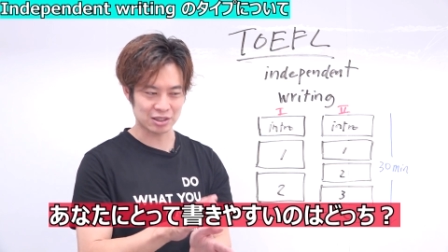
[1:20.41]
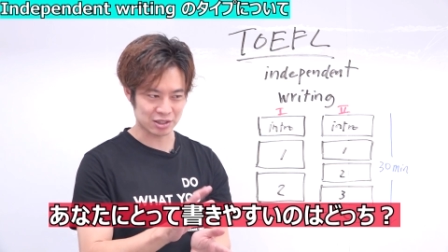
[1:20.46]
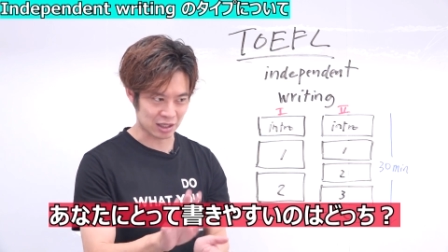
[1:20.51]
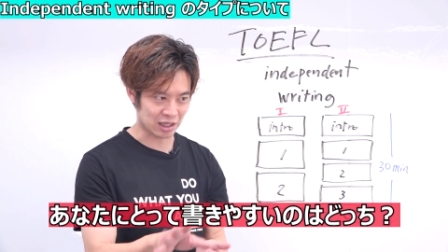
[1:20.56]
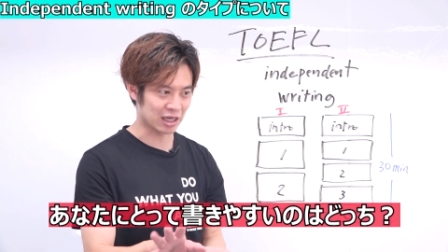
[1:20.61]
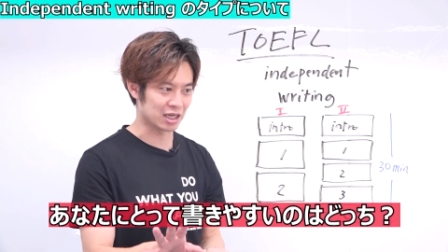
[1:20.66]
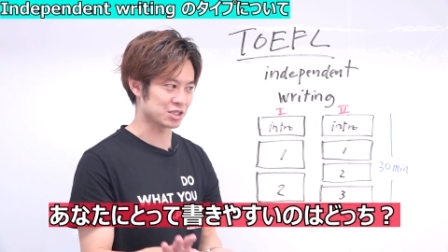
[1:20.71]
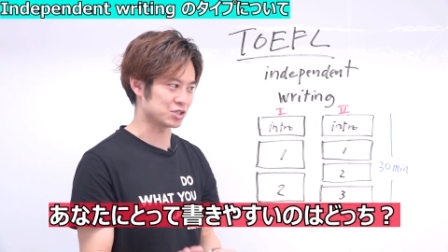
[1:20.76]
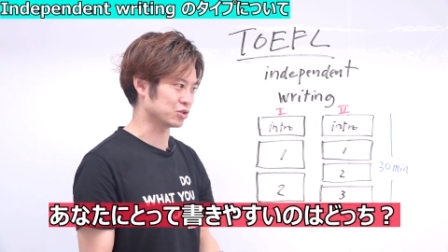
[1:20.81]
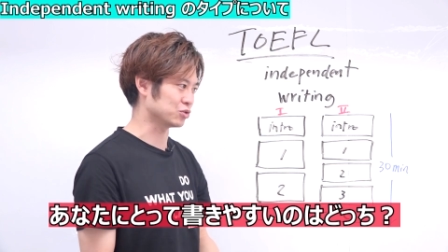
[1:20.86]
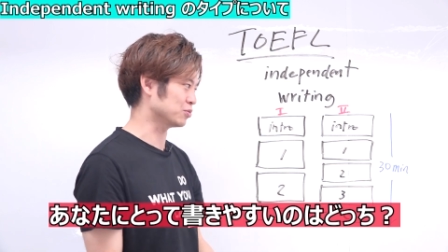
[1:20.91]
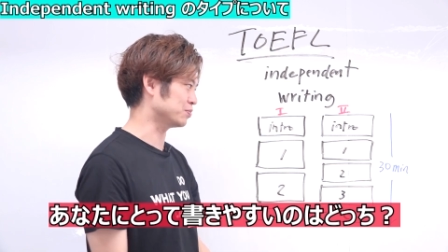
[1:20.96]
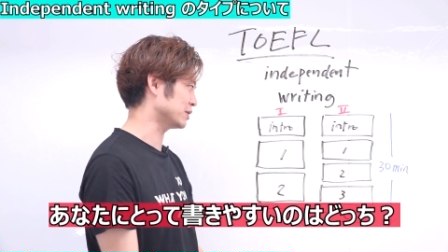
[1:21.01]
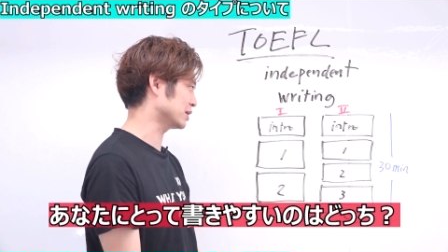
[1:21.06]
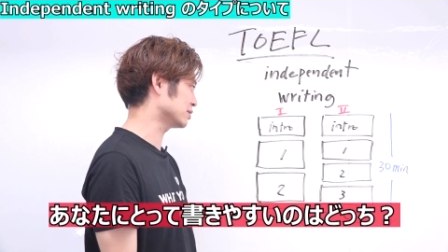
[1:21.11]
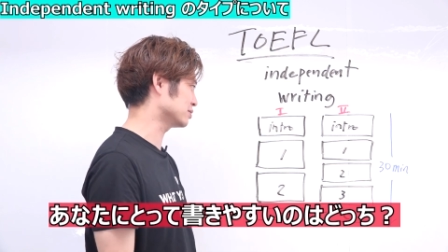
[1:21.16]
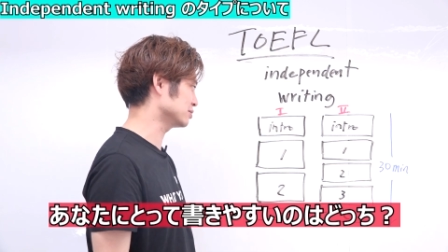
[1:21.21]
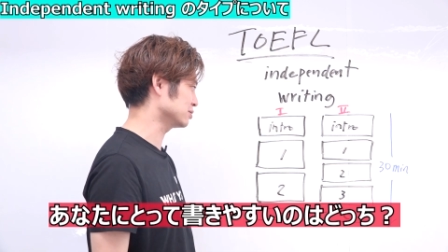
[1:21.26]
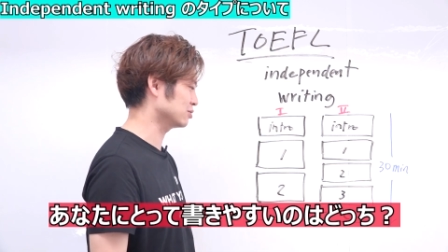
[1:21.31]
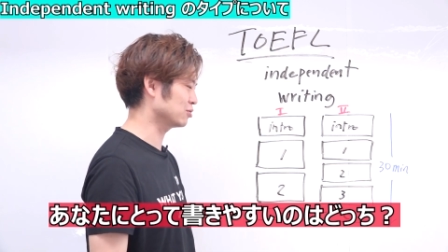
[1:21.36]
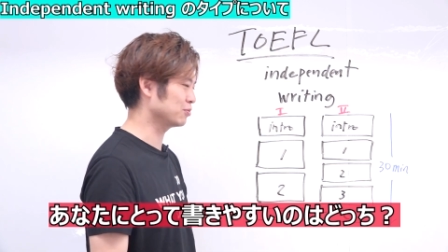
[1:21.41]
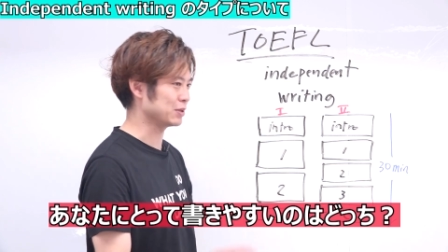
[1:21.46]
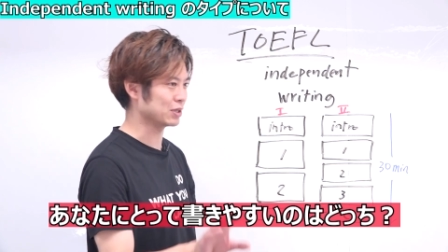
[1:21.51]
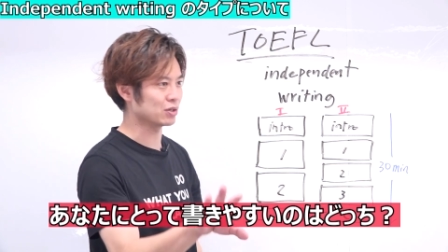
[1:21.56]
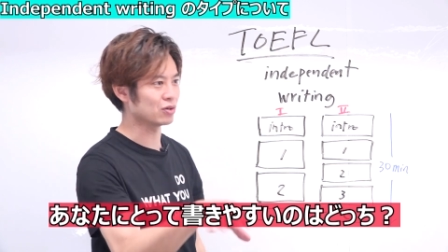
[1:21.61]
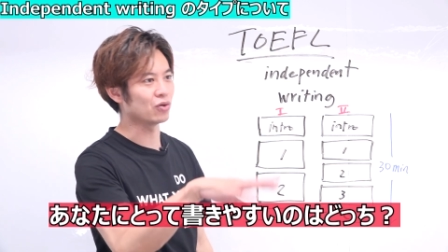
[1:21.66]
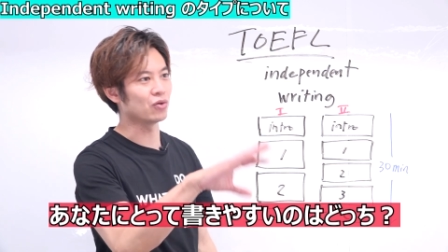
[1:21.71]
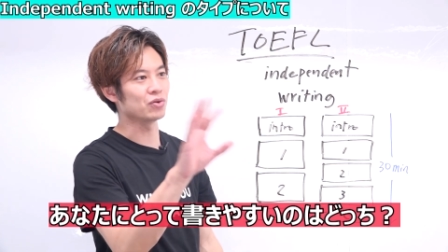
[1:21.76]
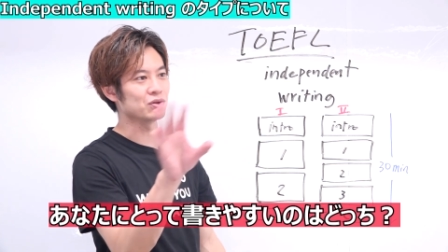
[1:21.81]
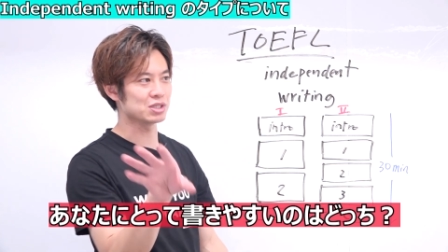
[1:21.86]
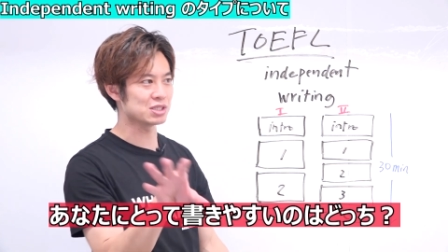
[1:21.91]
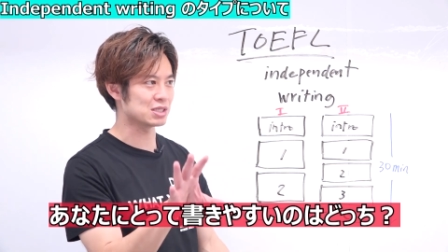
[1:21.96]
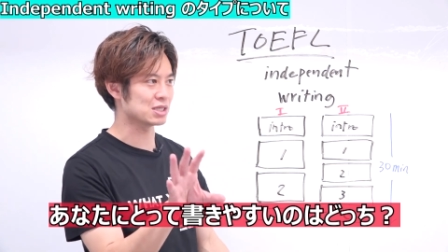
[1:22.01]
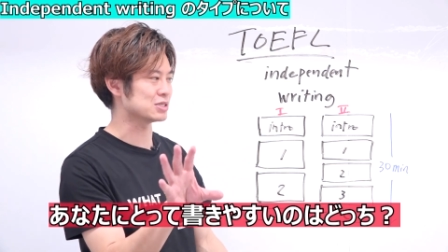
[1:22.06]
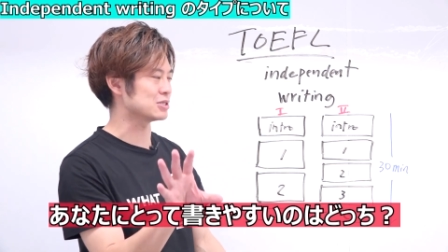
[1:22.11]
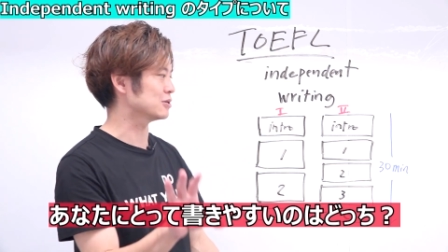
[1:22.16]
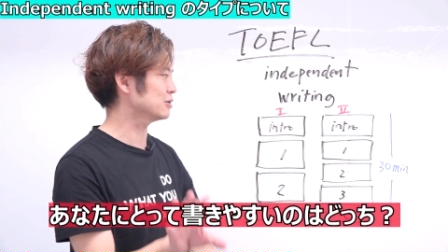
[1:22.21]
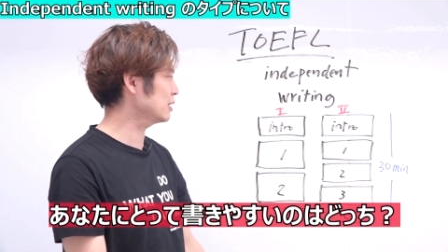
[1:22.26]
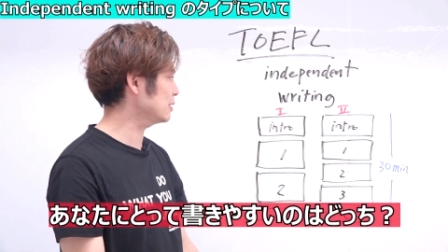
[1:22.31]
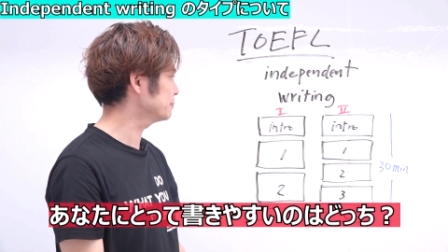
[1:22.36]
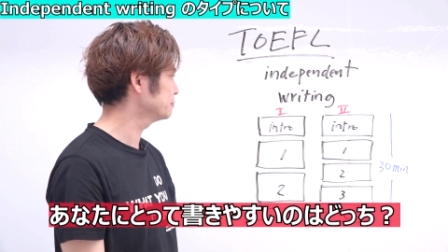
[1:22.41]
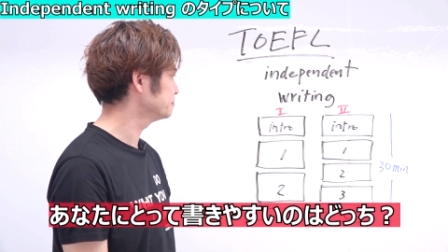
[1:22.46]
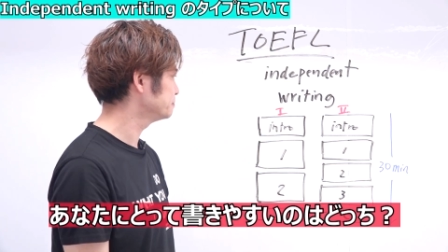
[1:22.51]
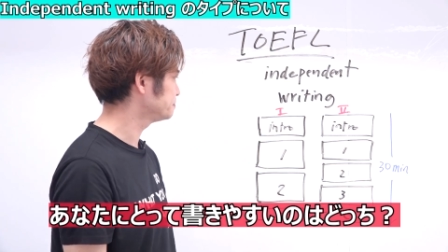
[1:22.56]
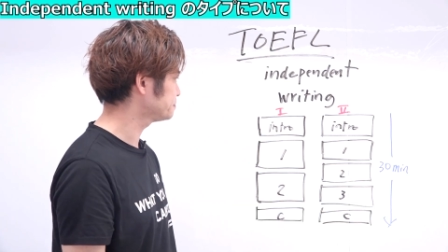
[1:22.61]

話のトピック、トピックの本質ですよね。